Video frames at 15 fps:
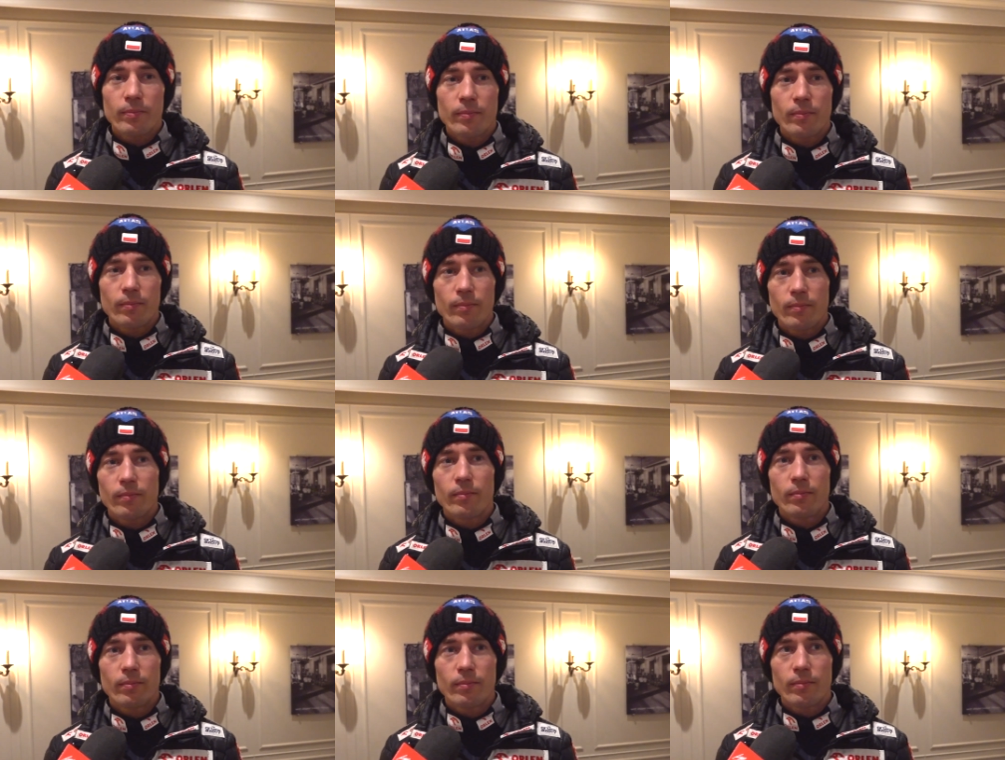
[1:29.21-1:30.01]

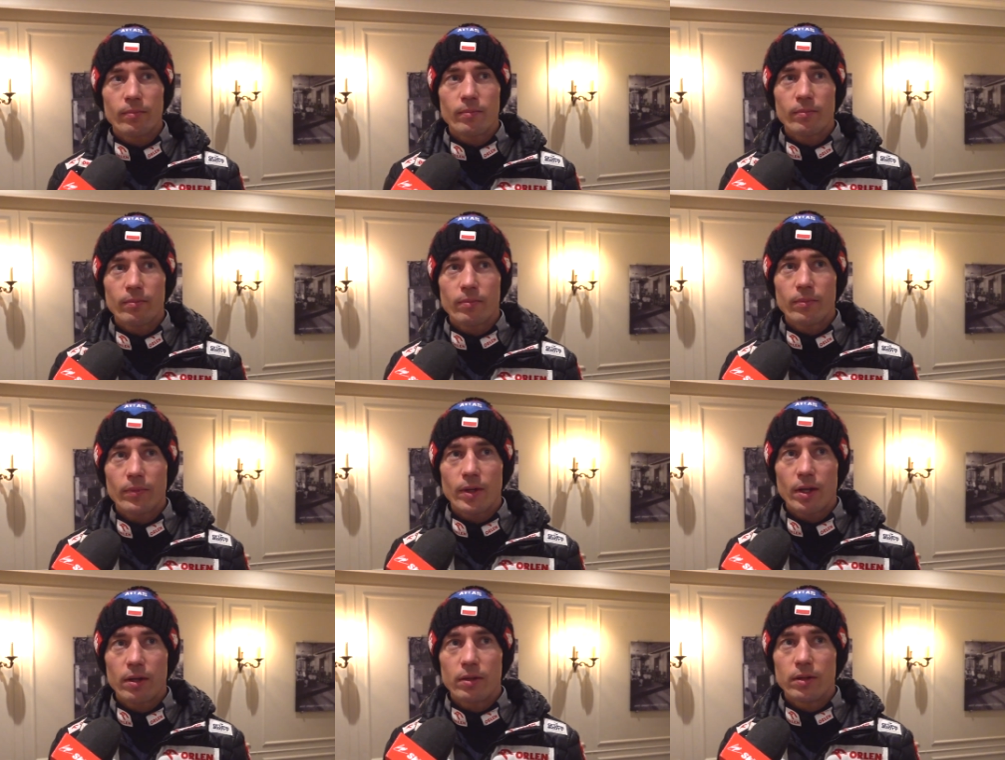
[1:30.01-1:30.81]
Mm,
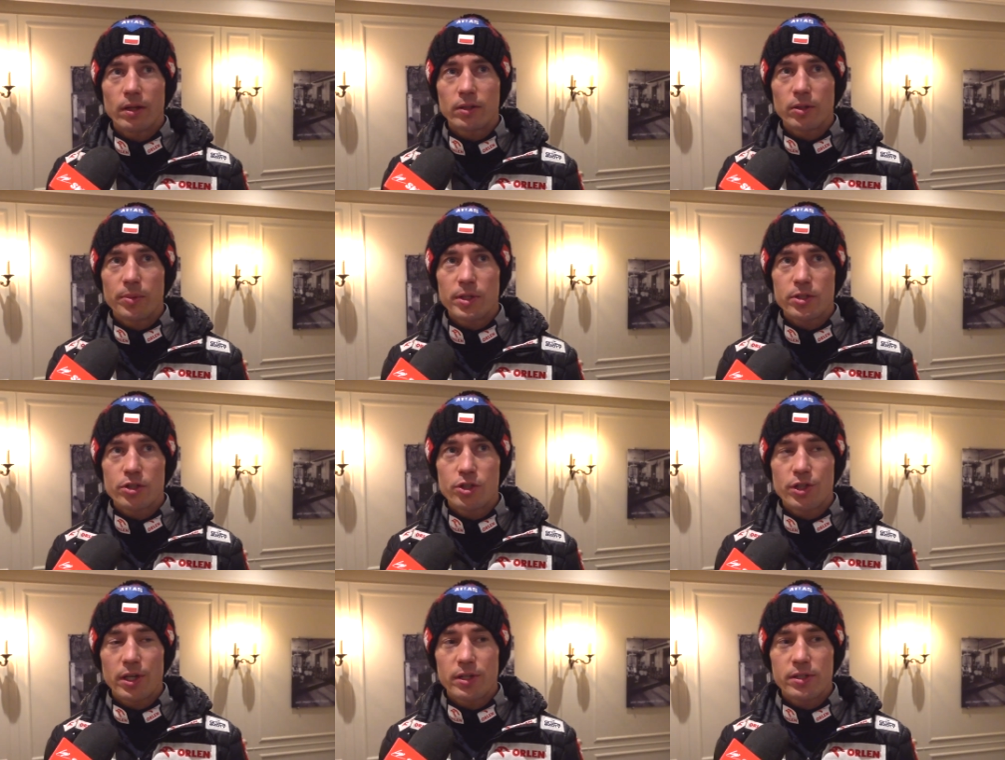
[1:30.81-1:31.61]
natomiast
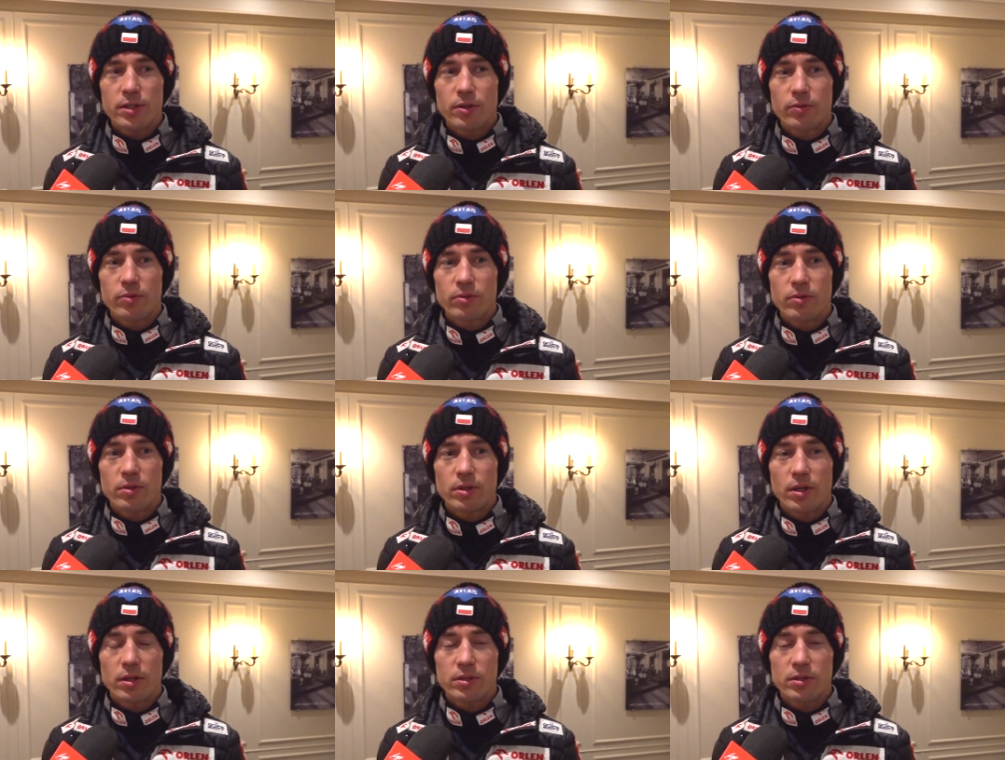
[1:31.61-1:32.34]
dzisiaj znowu,